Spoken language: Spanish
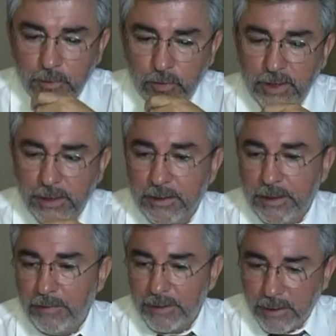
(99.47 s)
Luna que
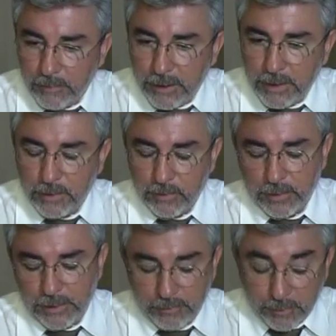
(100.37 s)
estaba
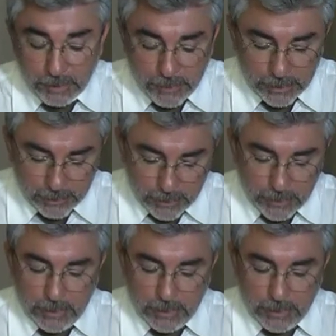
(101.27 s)
terminando de imprimir